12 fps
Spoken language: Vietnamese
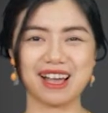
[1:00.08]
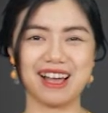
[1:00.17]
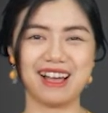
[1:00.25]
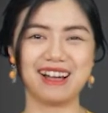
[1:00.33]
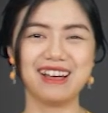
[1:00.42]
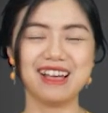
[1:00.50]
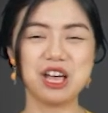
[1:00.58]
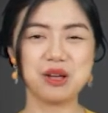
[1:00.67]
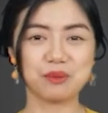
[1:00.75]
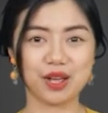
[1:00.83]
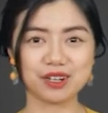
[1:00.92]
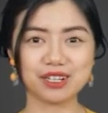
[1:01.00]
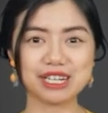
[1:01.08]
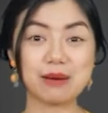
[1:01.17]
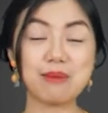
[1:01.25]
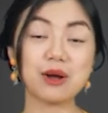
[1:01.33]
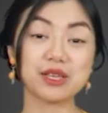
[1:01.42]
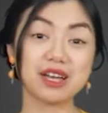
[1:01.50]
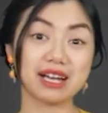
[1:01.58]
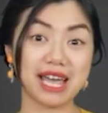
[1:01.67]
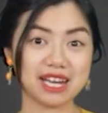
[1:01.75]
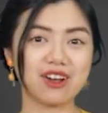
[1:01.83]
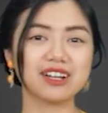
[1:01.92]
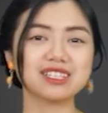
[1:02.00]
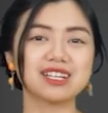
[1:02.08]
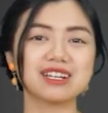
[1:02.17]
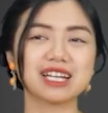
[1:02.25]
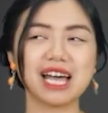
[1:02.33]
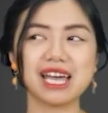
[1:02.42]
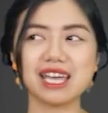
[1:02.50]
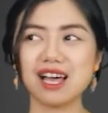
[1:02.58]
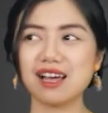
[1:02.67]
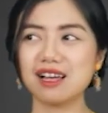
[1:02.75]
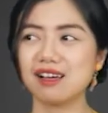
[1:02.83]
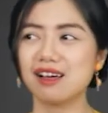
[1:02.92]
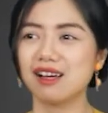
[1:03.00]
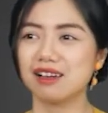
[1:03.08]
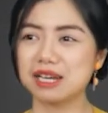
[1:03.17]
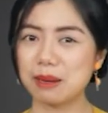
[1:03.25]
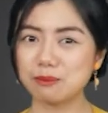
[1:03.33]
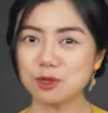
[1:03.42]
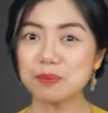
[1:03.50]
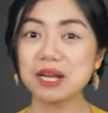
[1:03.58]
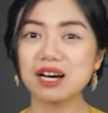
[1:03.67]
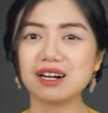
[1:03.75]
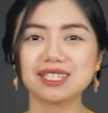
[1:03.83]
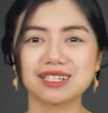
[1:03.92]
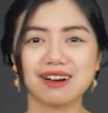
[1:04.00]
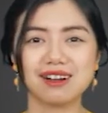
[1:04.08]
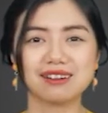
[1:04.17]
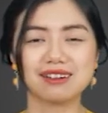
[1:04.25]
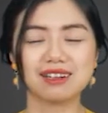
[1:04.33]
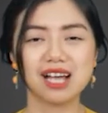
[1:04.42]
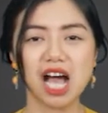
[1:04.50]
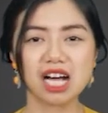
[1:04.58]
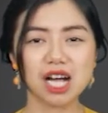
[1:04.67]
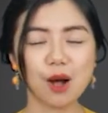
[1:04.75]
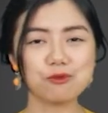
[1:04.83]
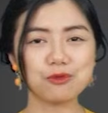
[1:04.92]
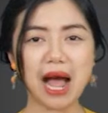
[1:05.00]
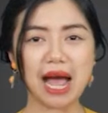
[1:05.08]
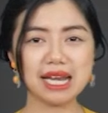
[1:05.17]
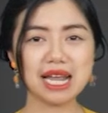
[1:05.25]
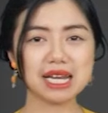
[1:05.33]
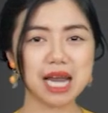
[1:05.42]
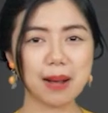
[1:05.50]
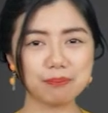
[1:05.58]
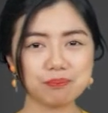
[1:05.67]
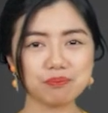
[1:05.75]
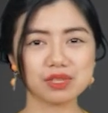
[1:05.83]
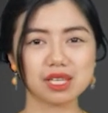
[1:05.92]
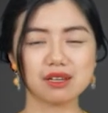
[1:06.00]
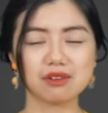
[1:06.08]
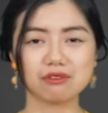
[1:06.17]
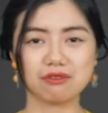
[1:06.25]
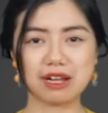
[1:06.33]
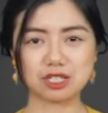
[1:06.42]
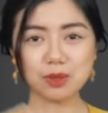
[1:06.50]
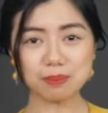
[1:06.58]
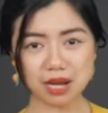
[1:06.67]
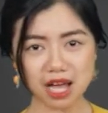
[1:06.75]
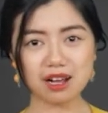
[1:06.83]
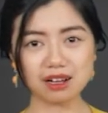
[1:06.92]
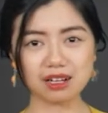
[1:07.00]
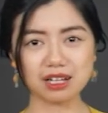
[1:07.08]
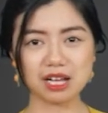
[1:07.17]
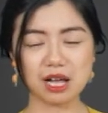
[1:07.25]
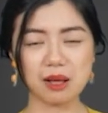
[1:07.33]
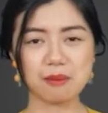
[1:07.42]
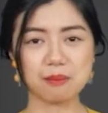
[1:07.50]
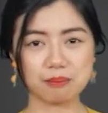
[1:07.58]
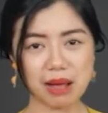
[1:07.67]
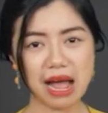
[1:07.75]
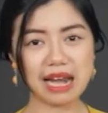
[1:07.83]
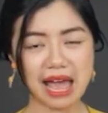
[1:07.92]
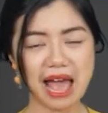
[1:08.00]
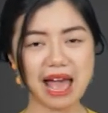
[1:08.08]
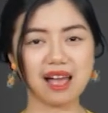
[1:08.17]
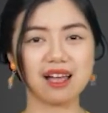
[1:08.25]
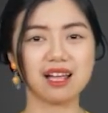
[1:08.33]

à, mọi người đã bao giờ nghe nói tới cái uh, nấm súp lơ chưa không phải là nấm và súp lơ mà là